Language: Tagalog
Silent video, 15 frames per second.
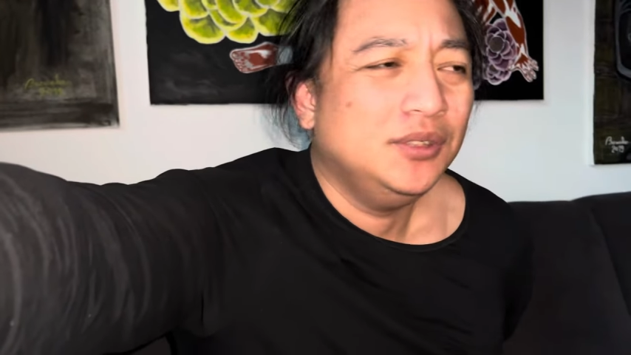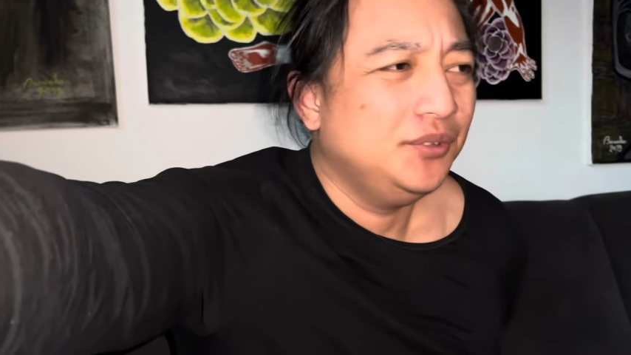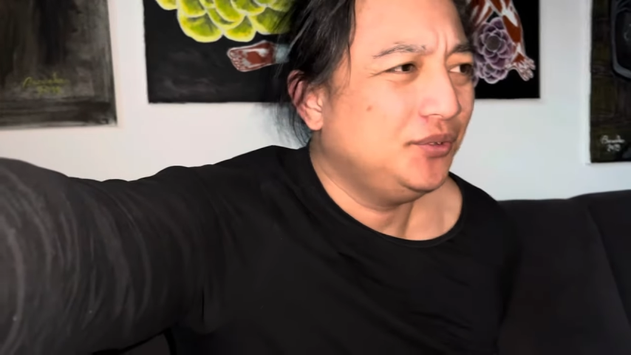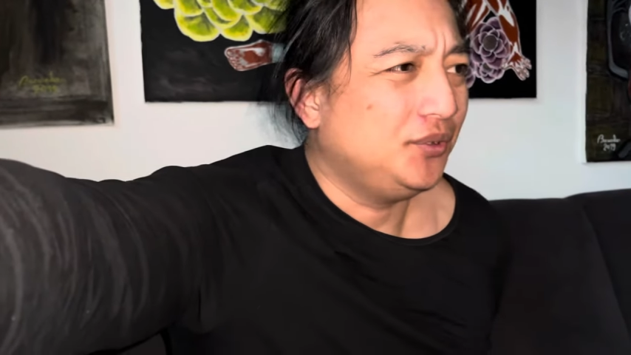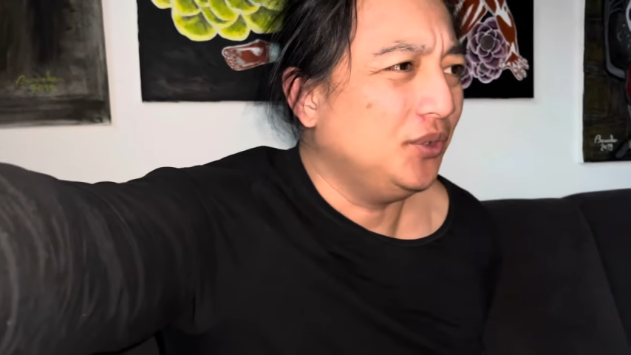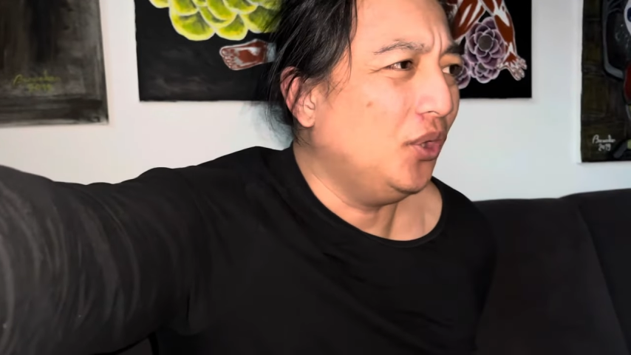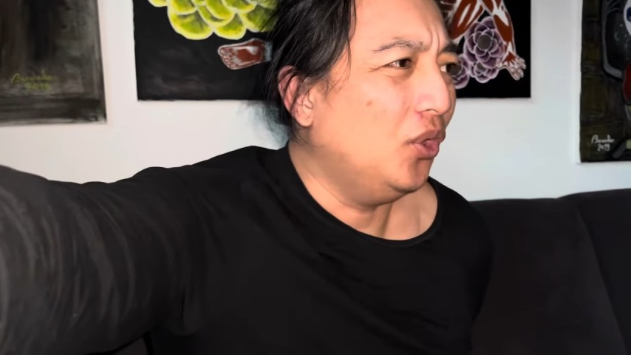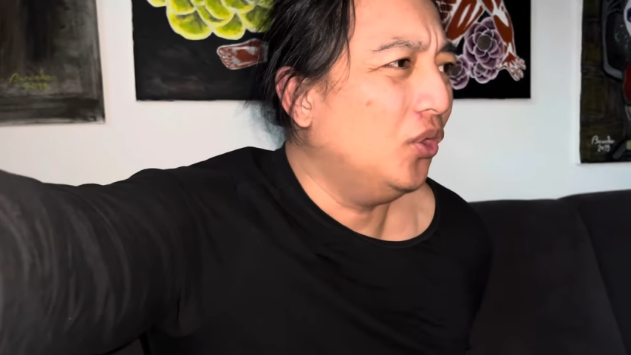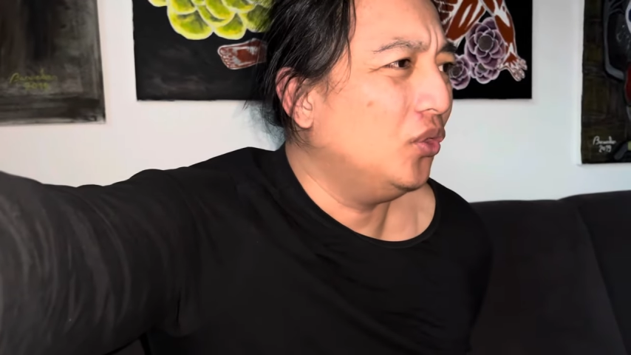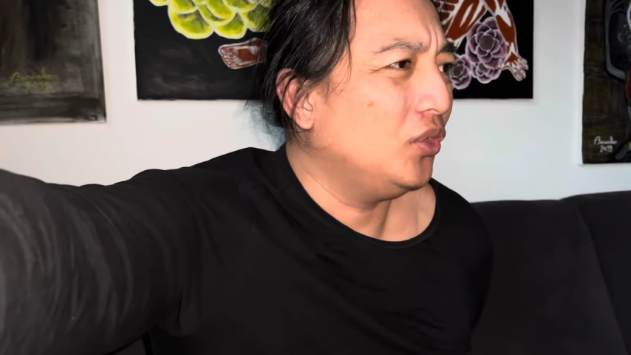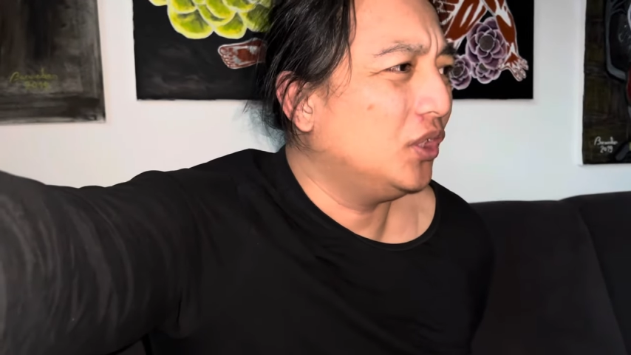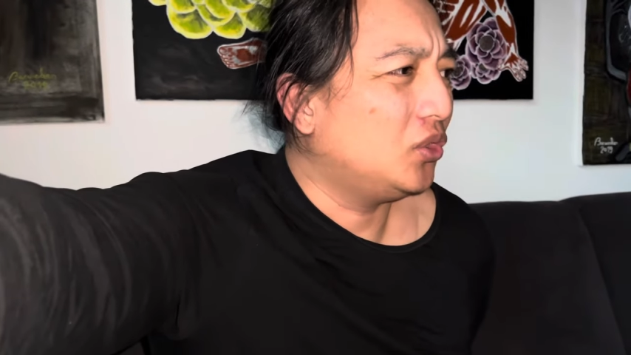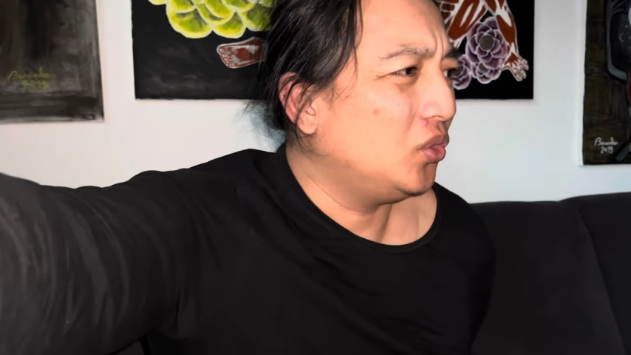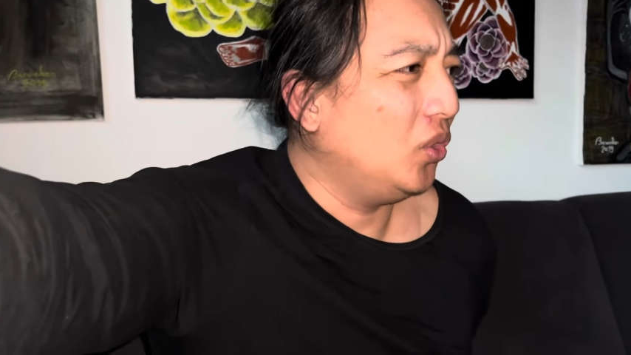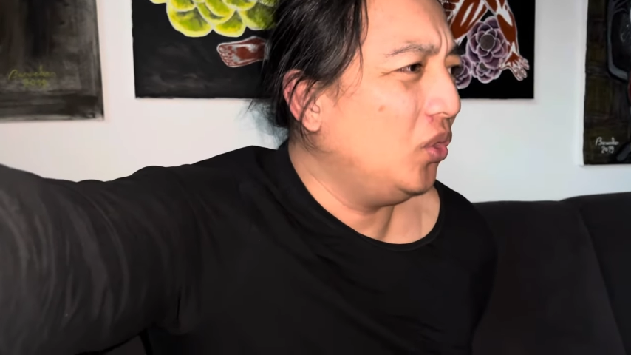So,
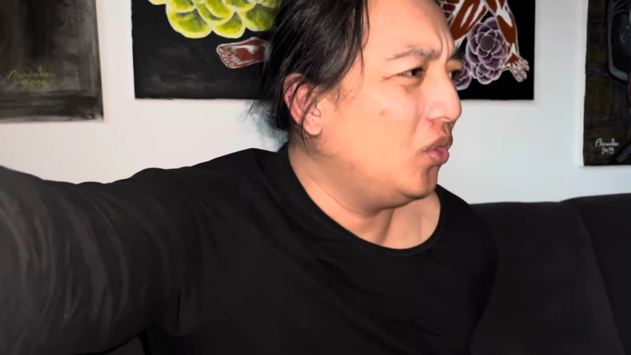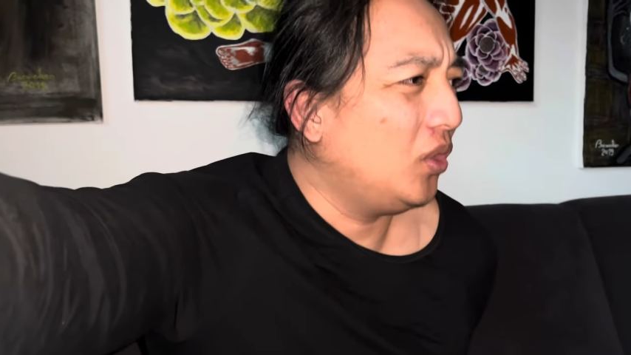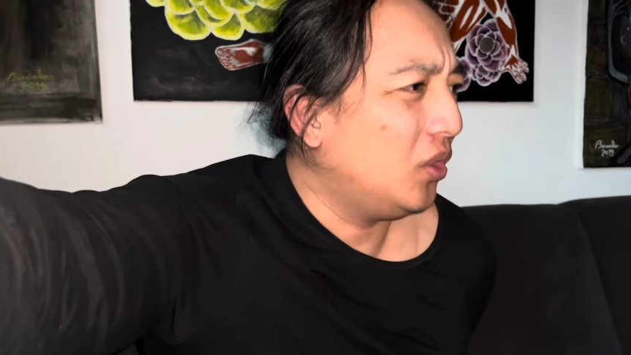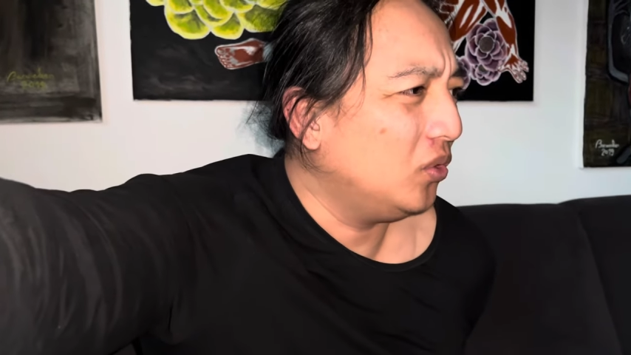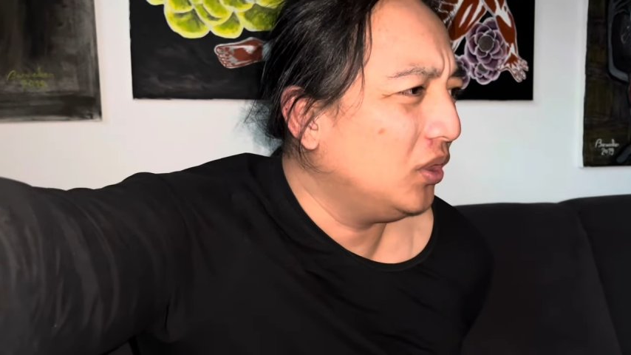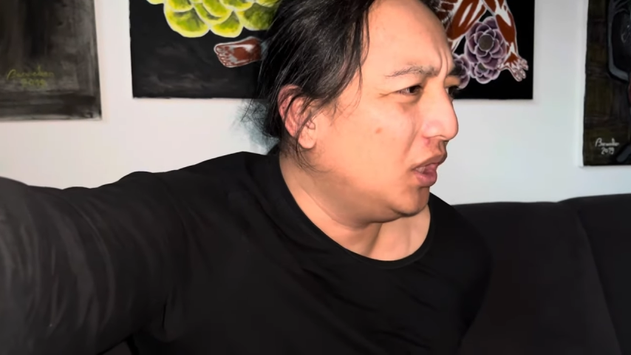natulog ako